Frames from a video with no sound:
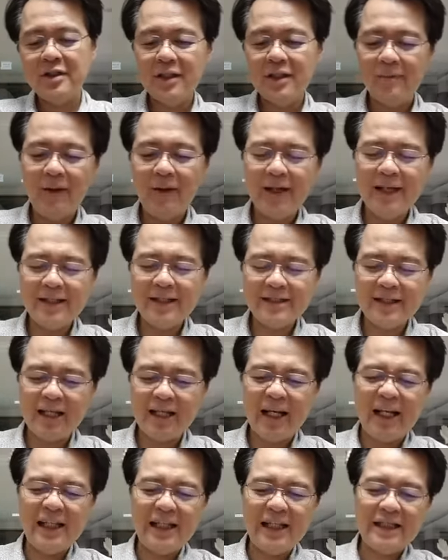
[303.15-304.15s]
'Di ba? Let's
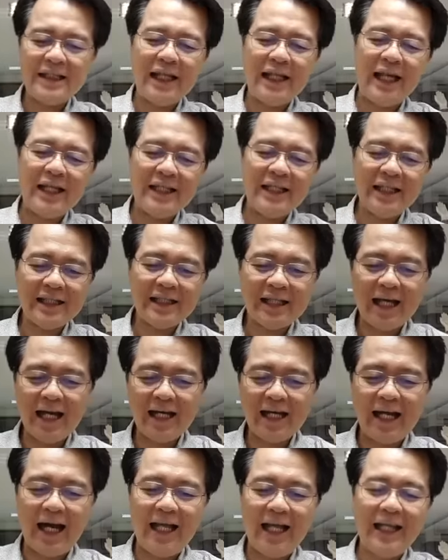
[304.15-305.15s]
say init na init
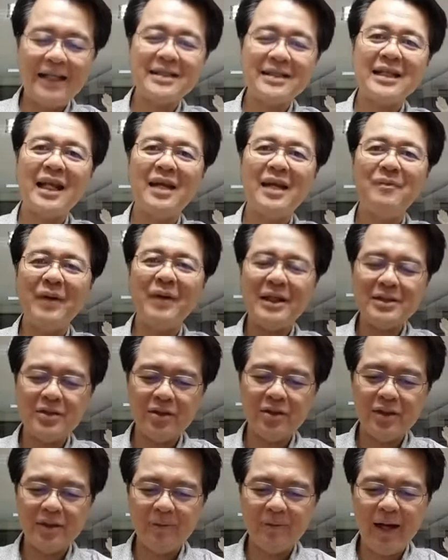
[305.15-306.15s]
ka galing sa labas,
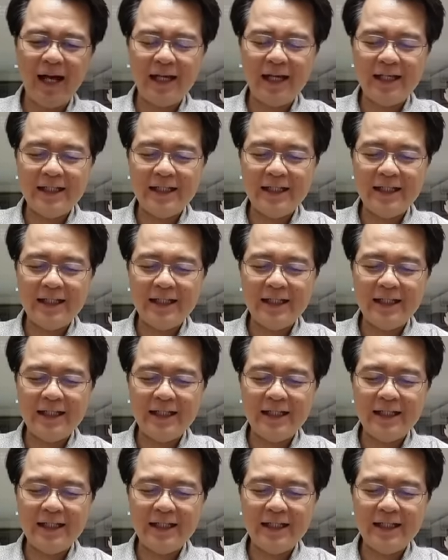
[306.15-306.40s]
so oh, 'di ba?